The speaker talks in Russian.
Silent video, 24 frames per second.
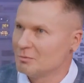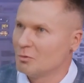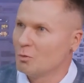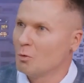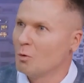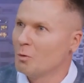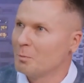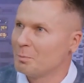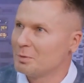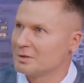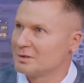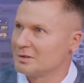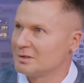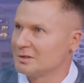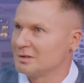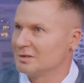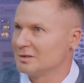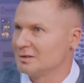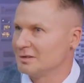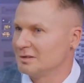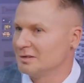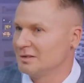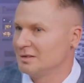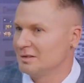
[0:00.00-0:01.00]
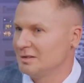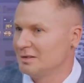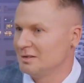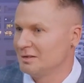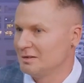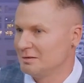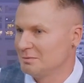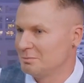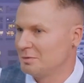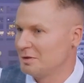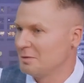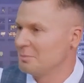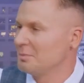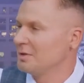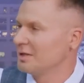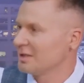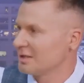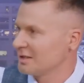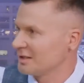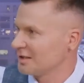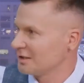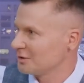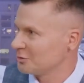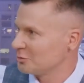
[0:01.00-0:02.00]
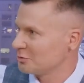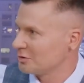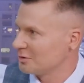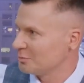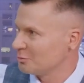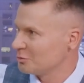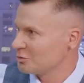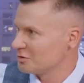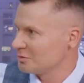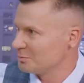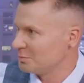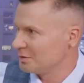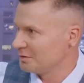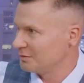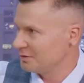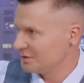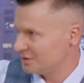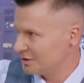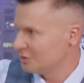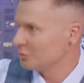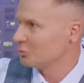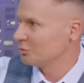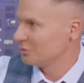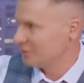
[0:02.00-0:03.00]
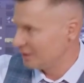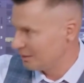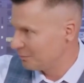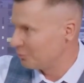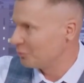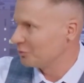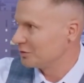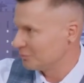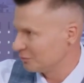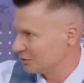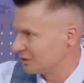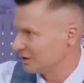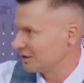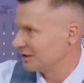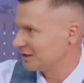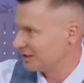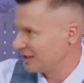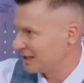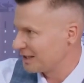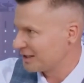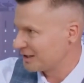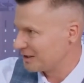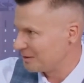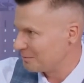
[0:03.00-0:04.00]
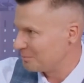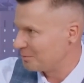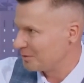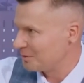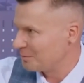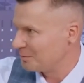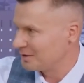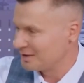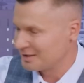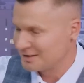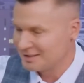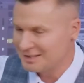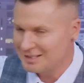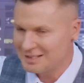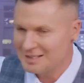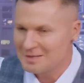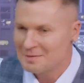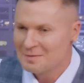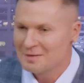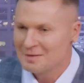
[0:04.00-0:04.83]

опыты и примеры, которые можно привести. Ну, я понял, вот этот яркий пример, да.